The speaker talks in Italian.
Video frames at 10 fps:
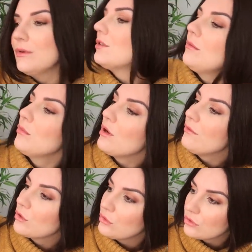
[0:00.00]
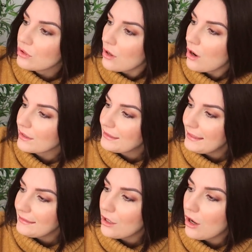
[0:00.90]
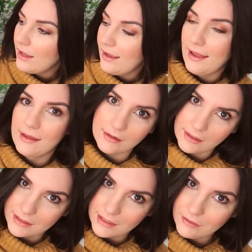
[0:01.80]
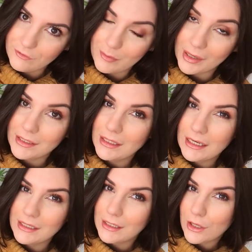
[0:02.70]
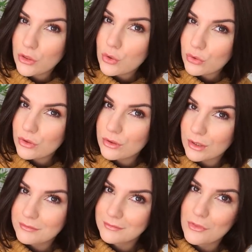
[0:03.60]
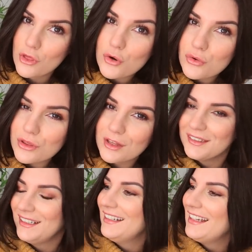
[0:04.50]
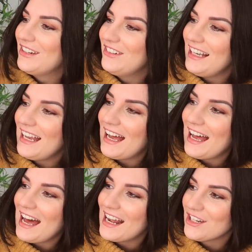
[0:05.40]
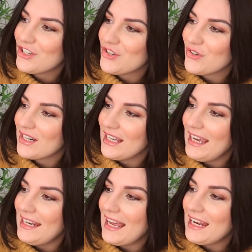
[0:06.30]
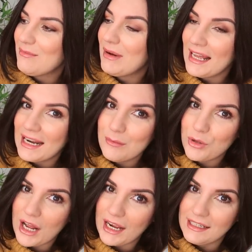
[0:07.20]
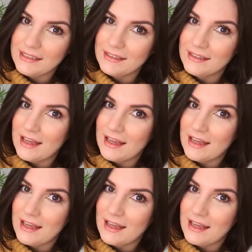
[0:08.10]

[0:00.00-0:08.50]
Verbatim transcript: Questo è il mio nuovo contorno occhi, è di Ole Erickson, fa parte della linea Truth, Truth che è quella arancione, ed è il Banana Bright